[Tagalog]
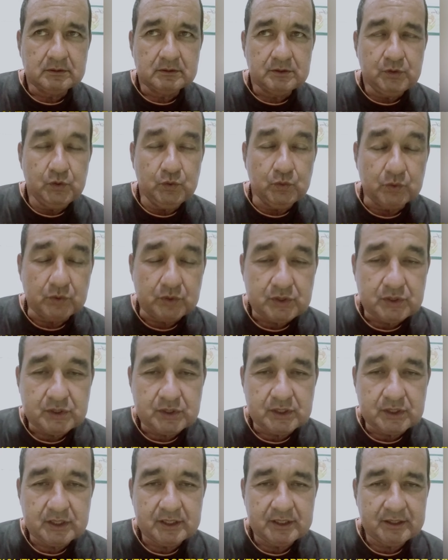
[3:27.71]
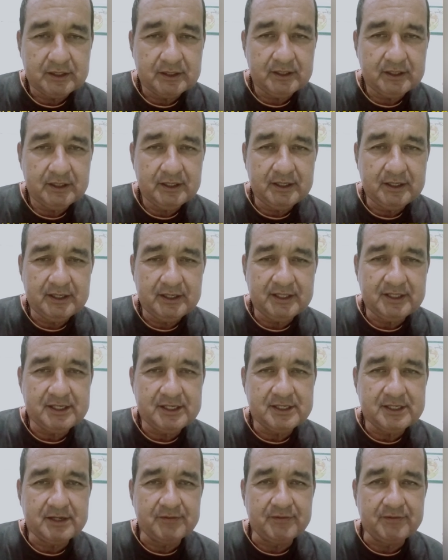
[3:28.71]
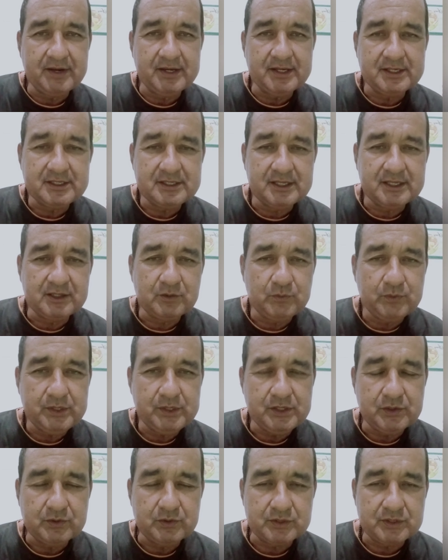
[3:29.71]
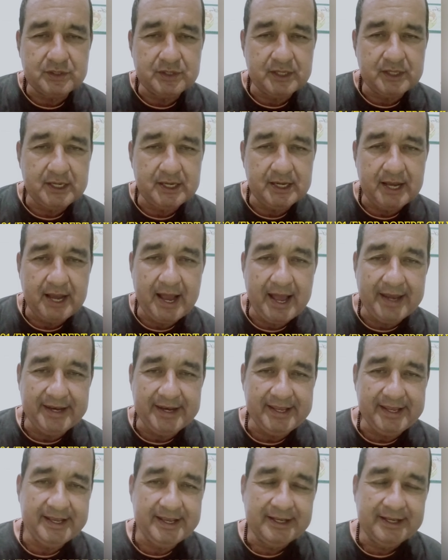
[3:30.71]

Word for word: use, uh, it is advised that we use the honey.